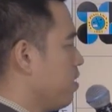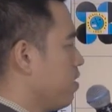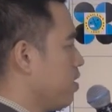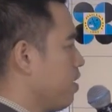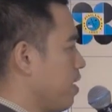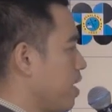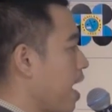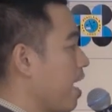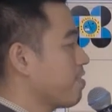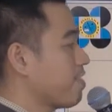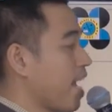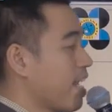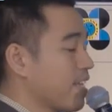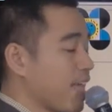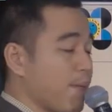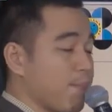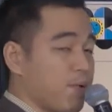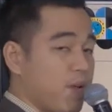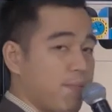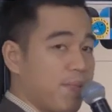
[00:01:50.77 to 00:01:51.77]
Inaasahan
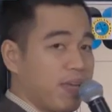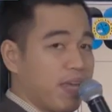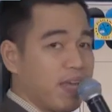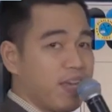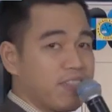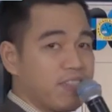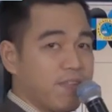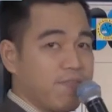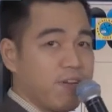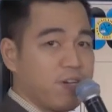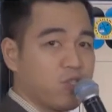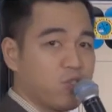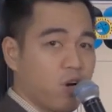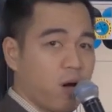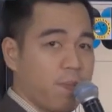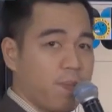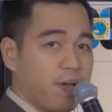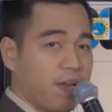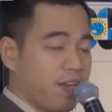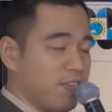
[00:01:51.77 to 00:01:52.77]
nga po na magiging severe
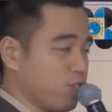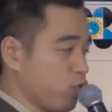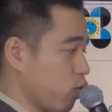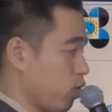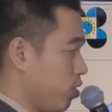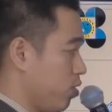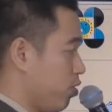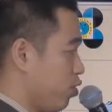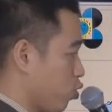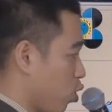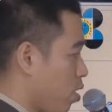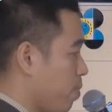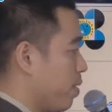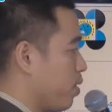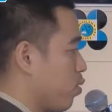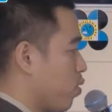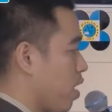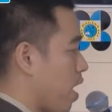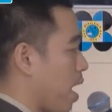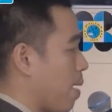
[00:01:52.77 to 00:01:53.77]
tropical storm
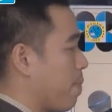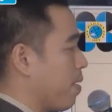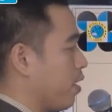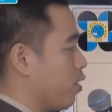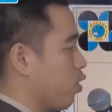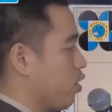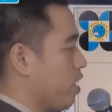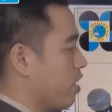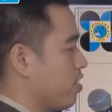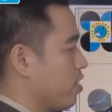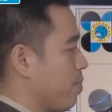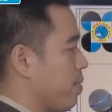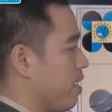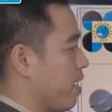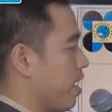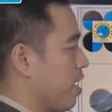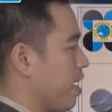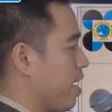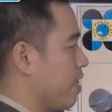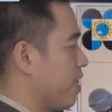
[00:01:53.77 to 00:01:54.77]
ito habang ito'y nasa may
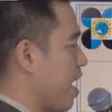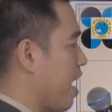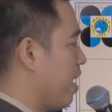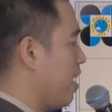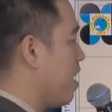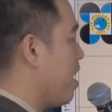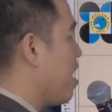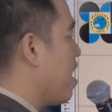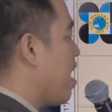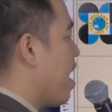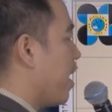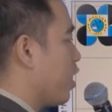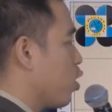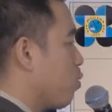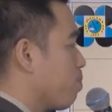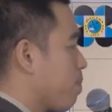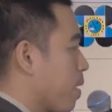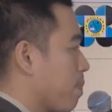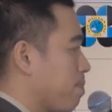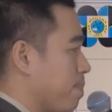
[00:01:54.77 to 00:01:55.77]
karagatan at
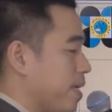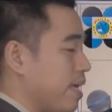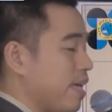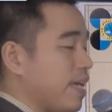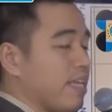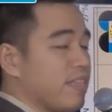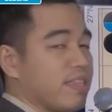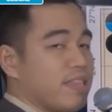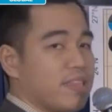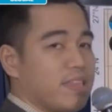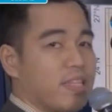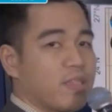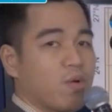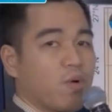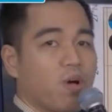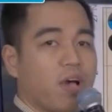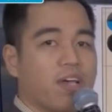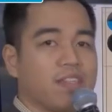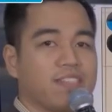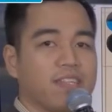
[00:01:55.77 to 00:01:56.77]
yung pagpihit nitong
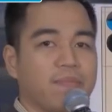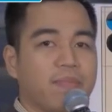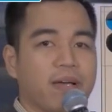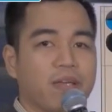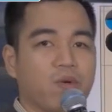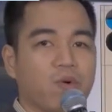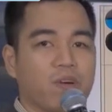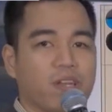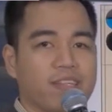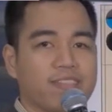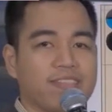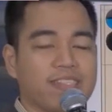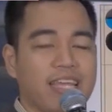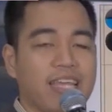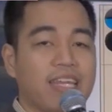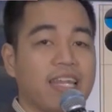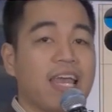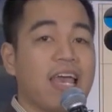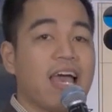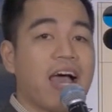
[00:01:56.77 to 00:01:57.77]
uh, si Bagyong
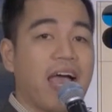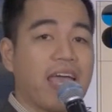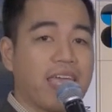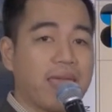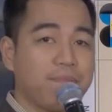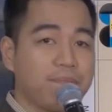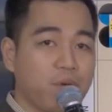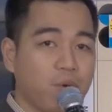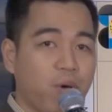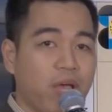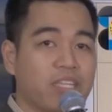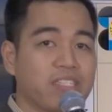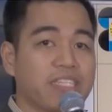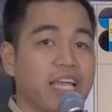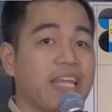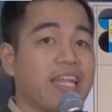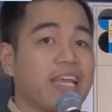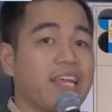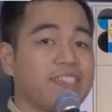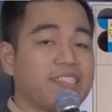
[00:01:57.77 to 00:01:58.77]
Christine ay impluensya
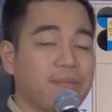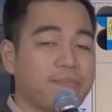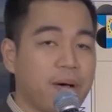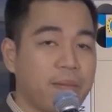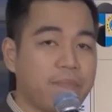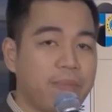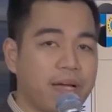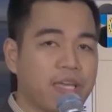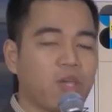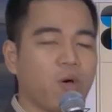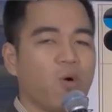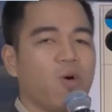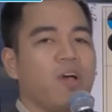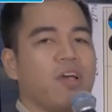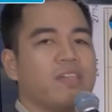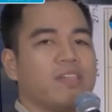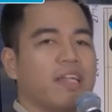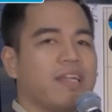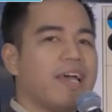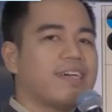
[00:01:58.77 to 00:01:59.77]
ng isa pang bagyo
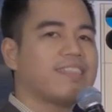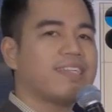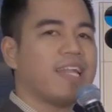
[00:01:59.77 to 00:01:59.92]
na nasa